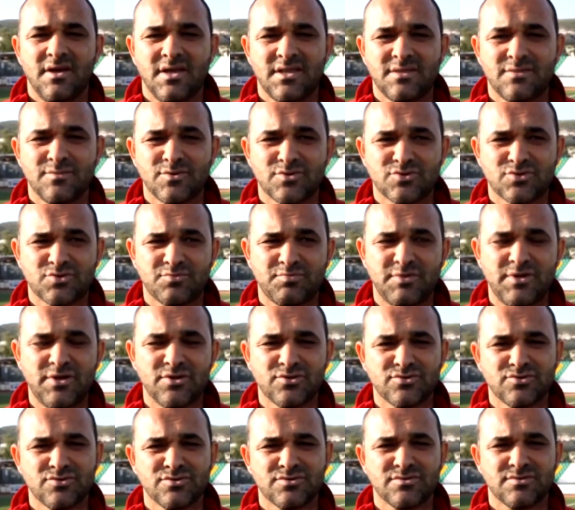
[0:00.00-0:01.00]
Etimeskut
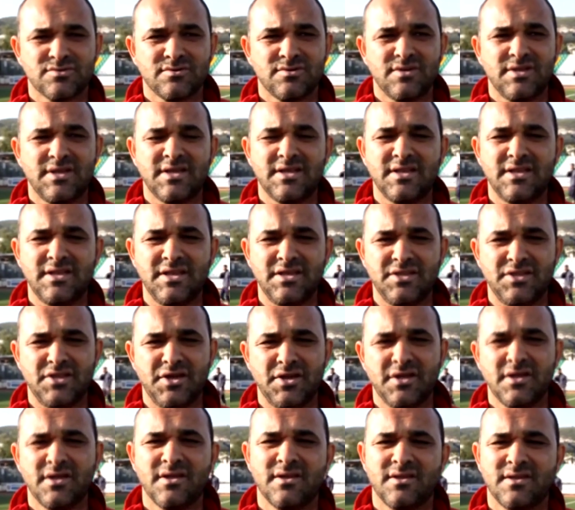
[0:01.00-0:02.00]
biliyorsunuz ligin
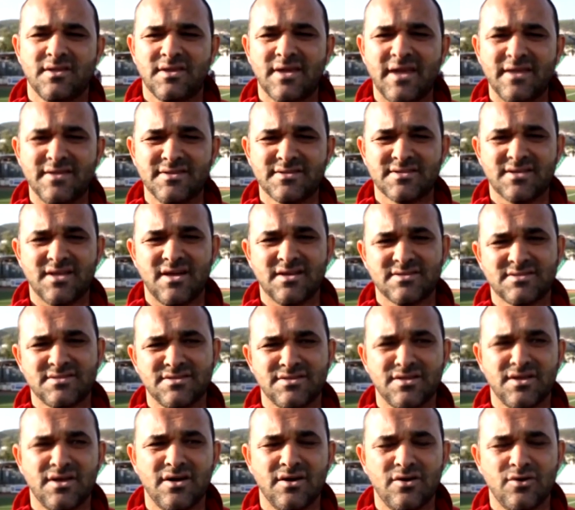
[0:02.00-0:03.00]
lideri. Kendi
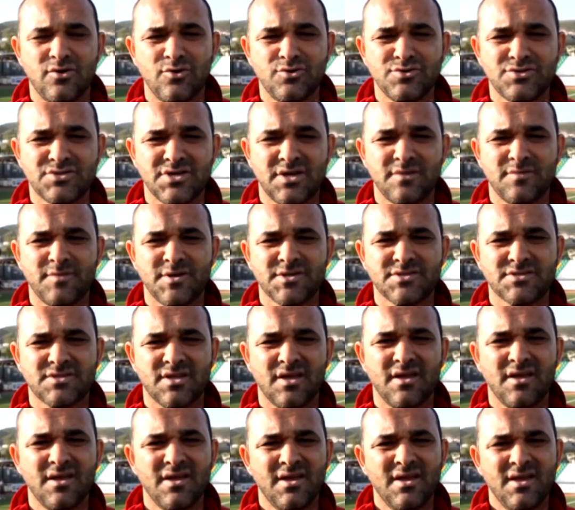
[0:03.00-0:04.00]
sahasında oynayacağı
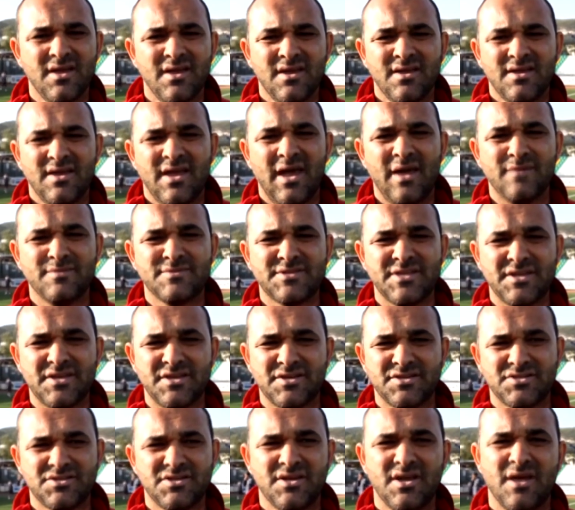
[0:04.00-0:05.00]
maçta hem
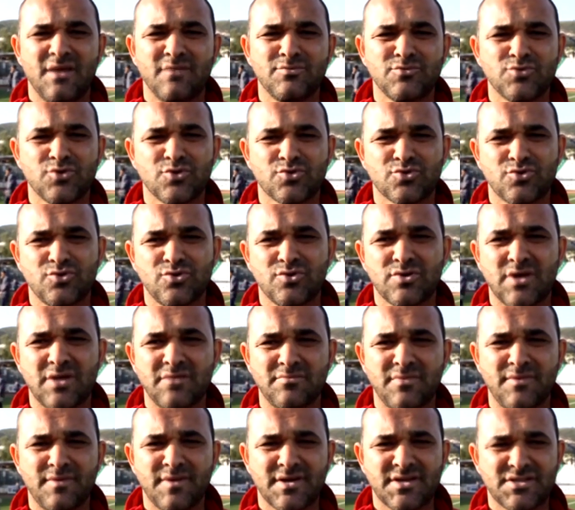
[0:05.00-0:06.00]
seyirci hem coşkuyu
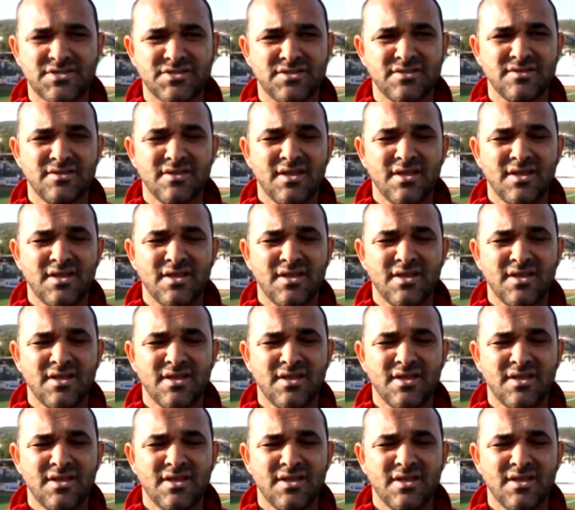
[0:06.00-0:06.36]
katmamak için